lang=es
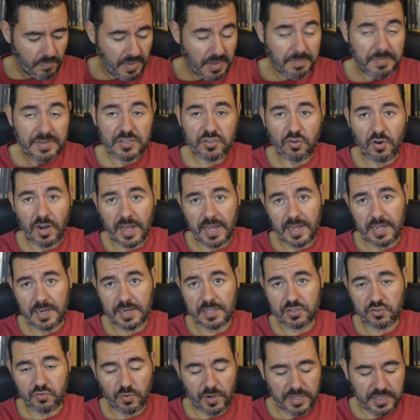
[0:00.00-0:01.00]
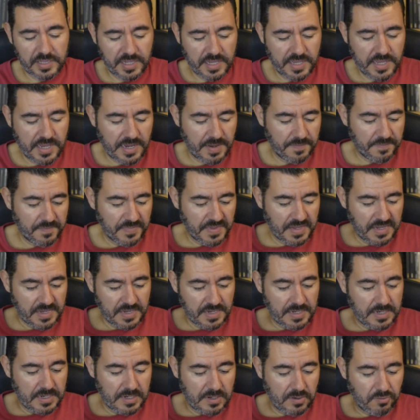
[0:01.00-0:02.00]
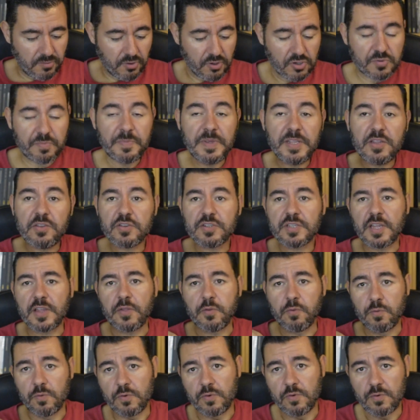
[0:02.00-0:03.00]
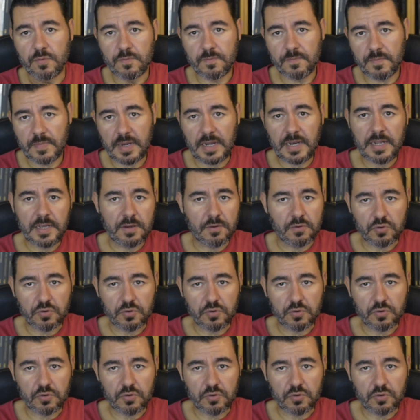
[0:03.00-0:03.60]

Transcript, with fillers: he hecho la, la chuletilla, los mitos de Zulu, ¿vale?